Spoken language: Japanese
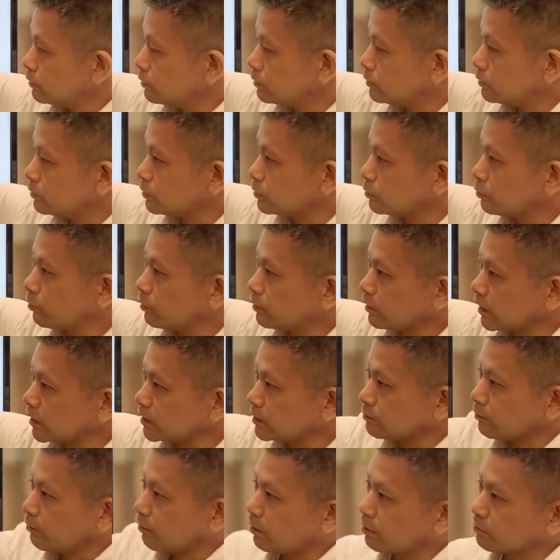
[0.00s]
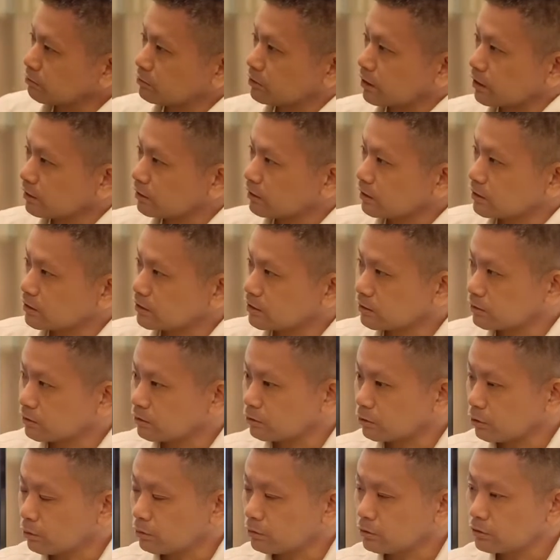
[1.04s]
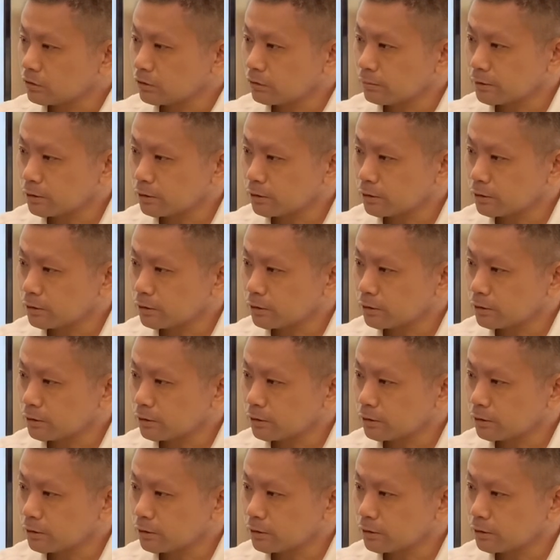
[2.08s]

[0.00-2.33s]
すごい立場悪くなったりすると思うんですが、